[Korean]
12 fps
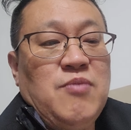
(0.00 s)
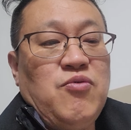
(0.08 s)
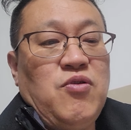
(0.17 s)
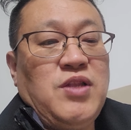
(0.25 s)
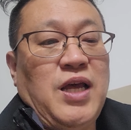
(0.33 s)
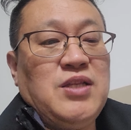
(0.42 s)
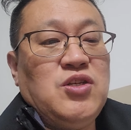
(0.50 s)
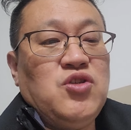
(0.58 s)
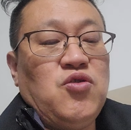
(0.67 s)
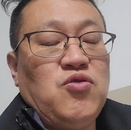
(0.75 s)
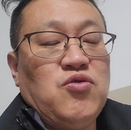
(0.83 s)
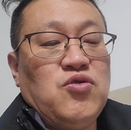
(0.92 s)
물론
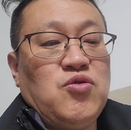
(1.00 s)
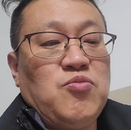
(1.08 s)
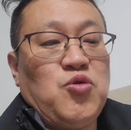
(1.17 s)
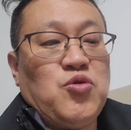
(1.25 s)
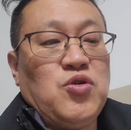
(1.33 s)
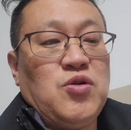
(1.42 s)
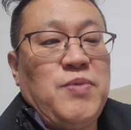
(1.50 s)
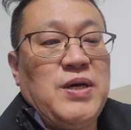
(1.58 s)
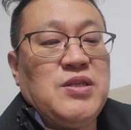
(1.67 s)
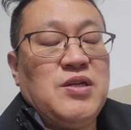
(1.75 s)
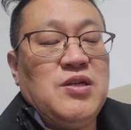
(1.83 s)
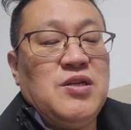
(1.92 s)
단기적으로는 좀 조정을
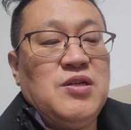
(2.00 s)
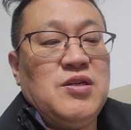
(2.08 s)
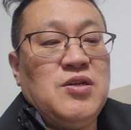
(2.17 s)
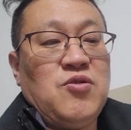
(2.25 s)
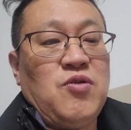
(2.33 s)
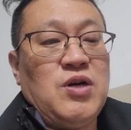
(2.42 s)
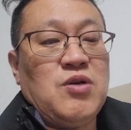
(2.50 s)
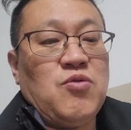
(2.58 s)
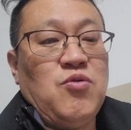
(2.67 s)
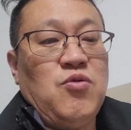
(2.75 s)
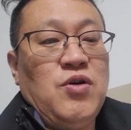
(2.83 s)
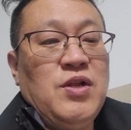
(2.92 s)
받을 것
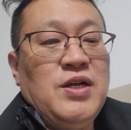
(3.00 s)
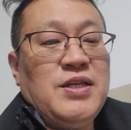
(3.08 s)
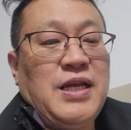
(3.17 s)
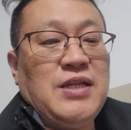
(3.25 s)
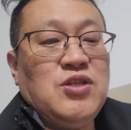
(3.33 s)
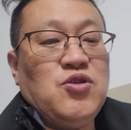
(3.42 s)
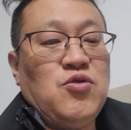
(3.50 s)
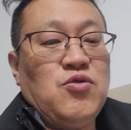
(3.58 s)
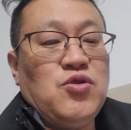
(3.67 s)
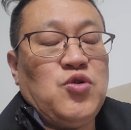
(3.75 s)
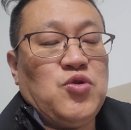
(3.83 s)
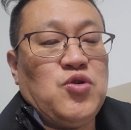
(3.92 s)
같고,
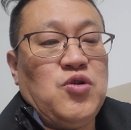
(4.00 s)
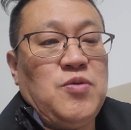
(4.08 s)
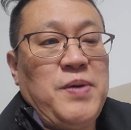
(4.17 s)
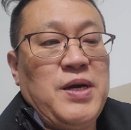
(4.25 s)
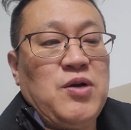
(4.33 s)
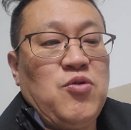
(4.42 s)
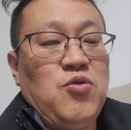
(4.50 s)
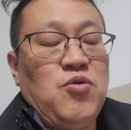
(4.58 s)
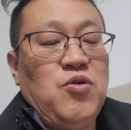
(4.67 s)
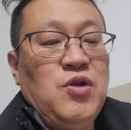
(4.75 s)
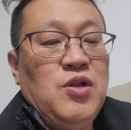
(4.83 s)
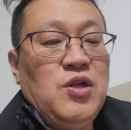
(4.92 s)
단기적으로 조정을
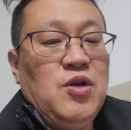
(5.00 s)
받고,